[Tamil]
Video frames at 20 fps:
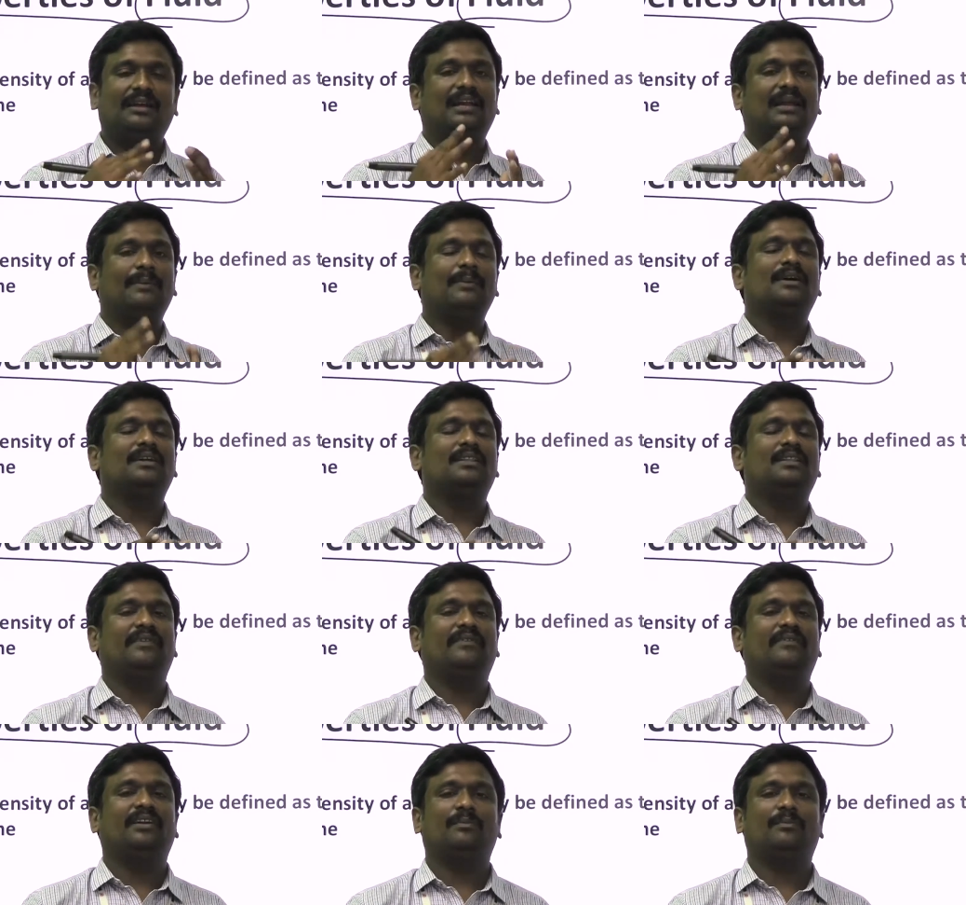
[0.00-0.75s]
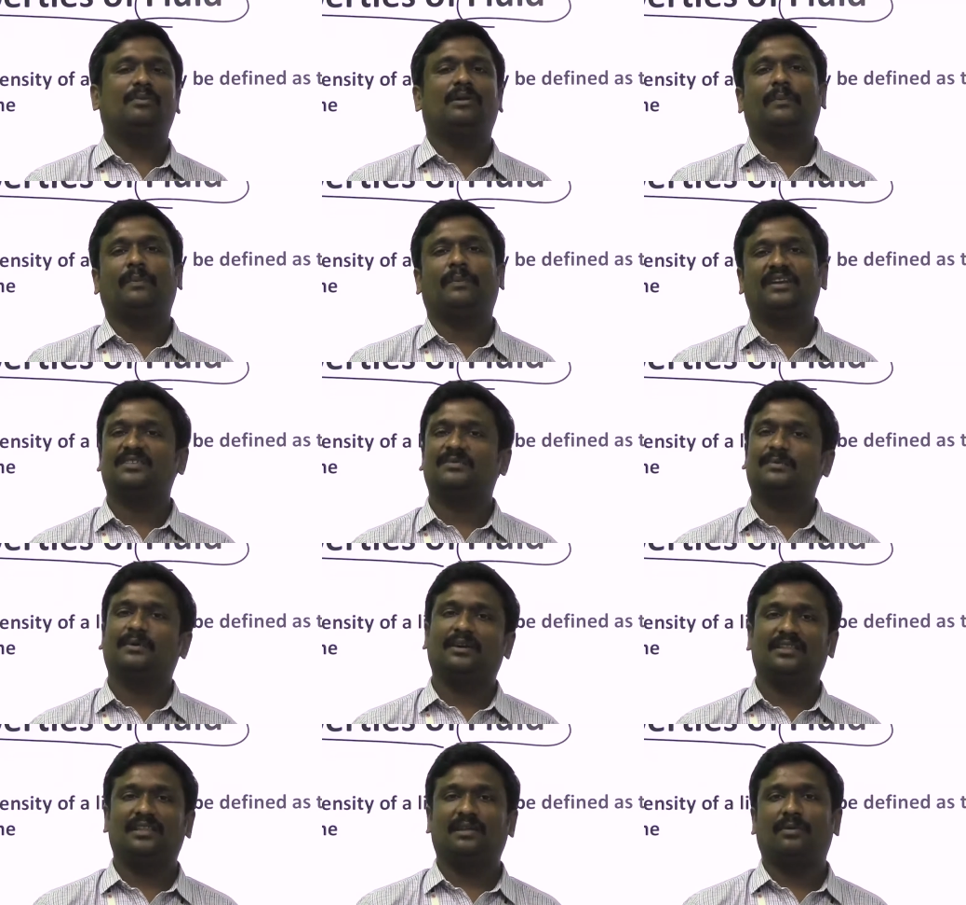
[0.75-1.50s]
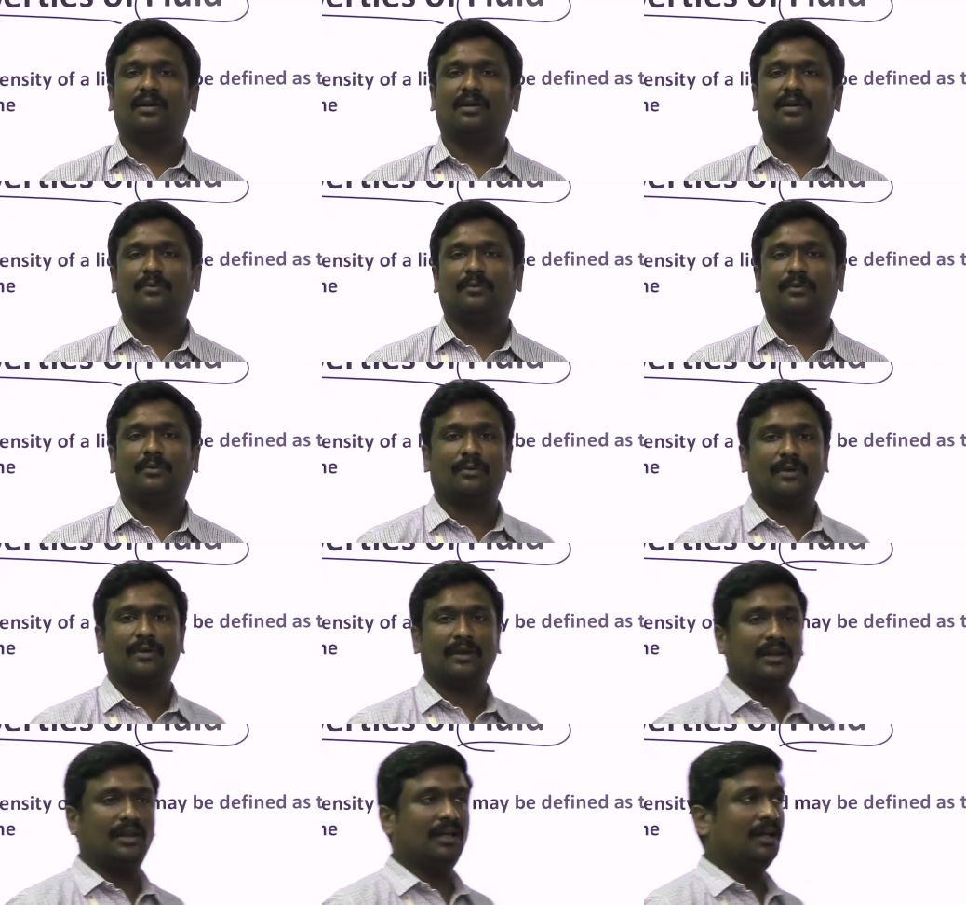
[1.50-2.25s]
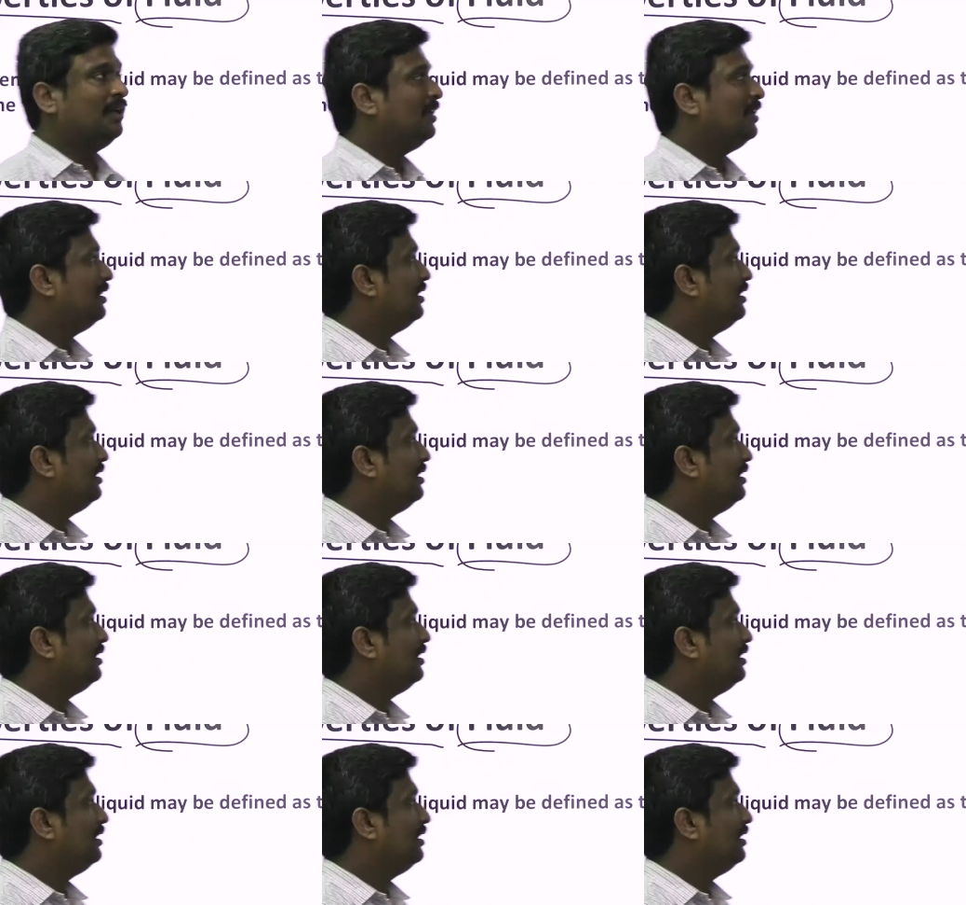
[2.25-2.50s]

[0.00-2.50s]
நமக்கு தேவையான ப்ராப்பர்ட்டிஸ் மட்டும் தான் பார்க்க போகிறோம் ஓகேங்களா